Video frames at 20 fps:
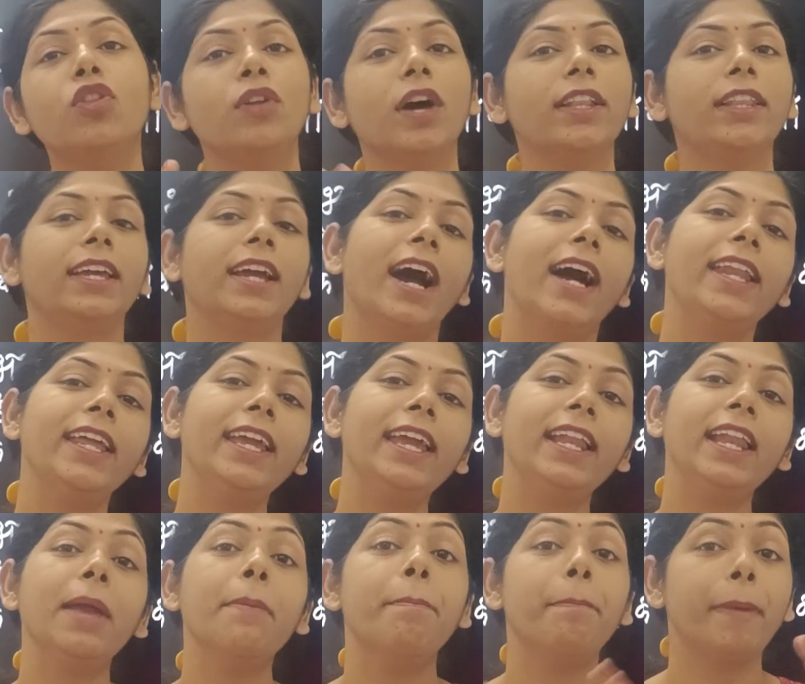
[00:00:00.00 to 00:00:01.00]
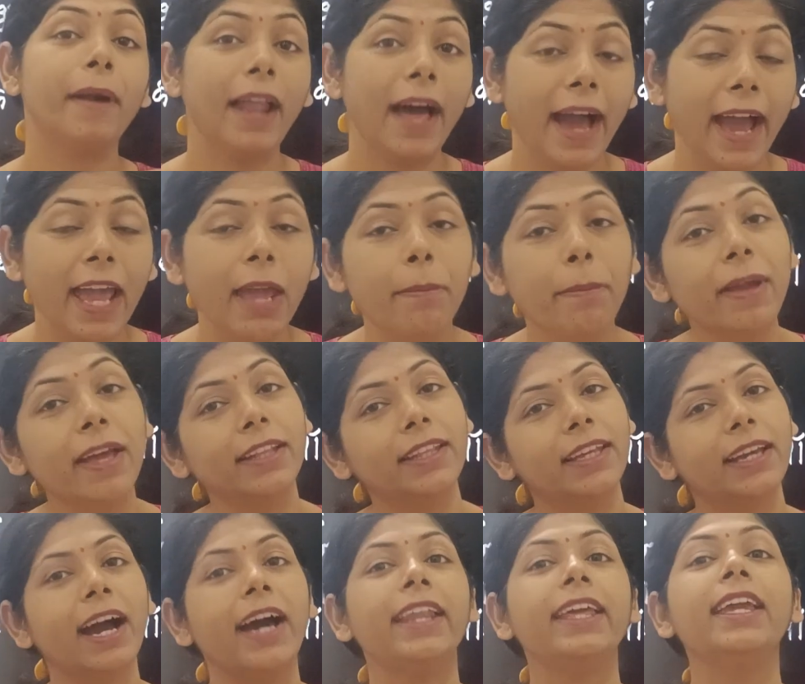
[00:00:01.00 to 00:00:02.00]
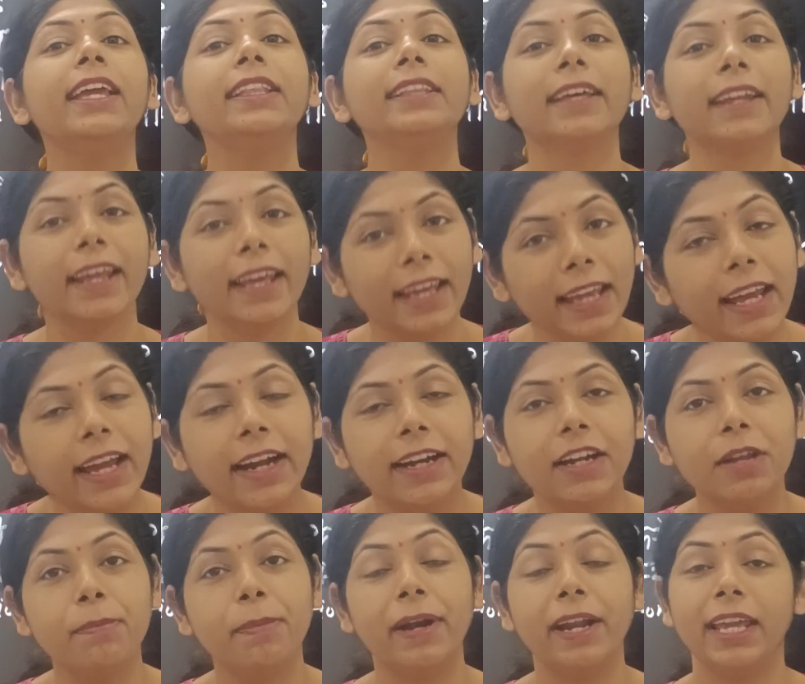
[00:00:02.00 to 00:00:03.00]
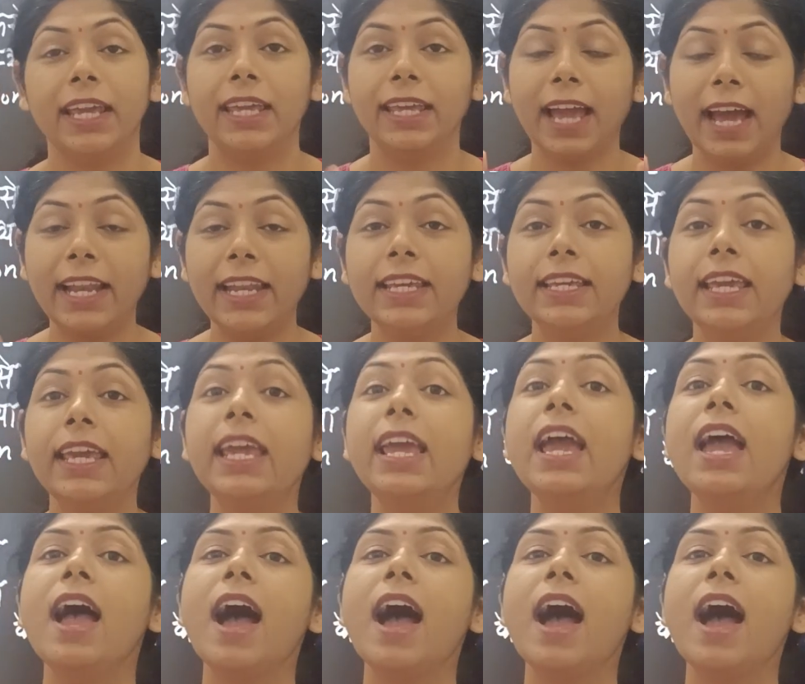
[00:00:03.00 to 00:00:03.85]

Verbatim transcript: तो अधिकारी के लिए पढ़ाई भी अधिकारी की तरह ही करनी पड़ेगी यानी कि